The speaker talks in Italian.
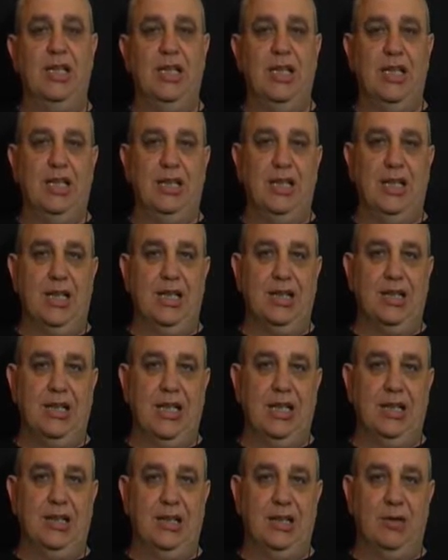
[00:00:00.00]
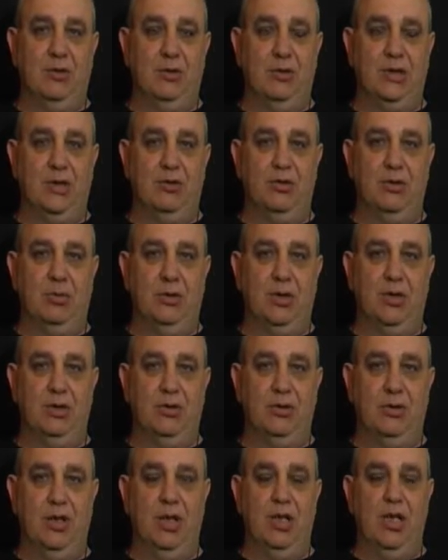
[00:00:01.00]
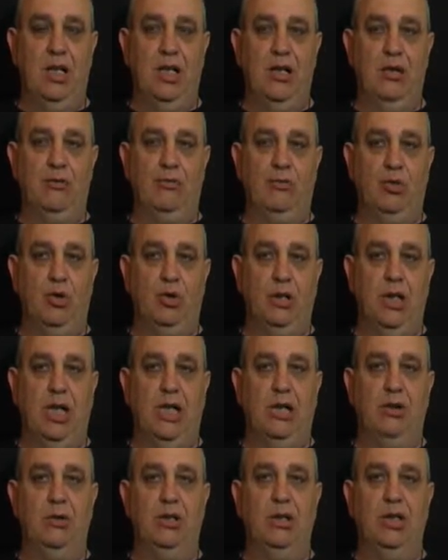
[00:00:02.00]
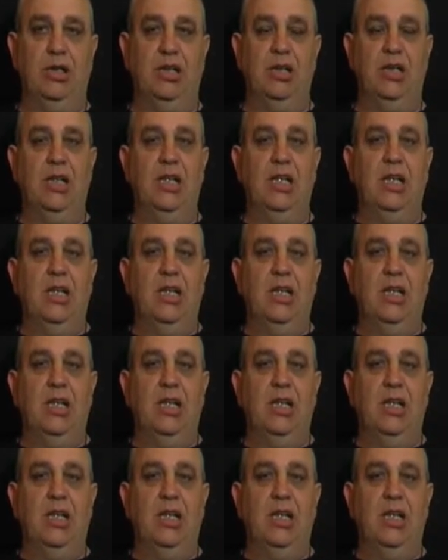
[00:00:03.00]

interessanti di questa formazione fondana. Quindi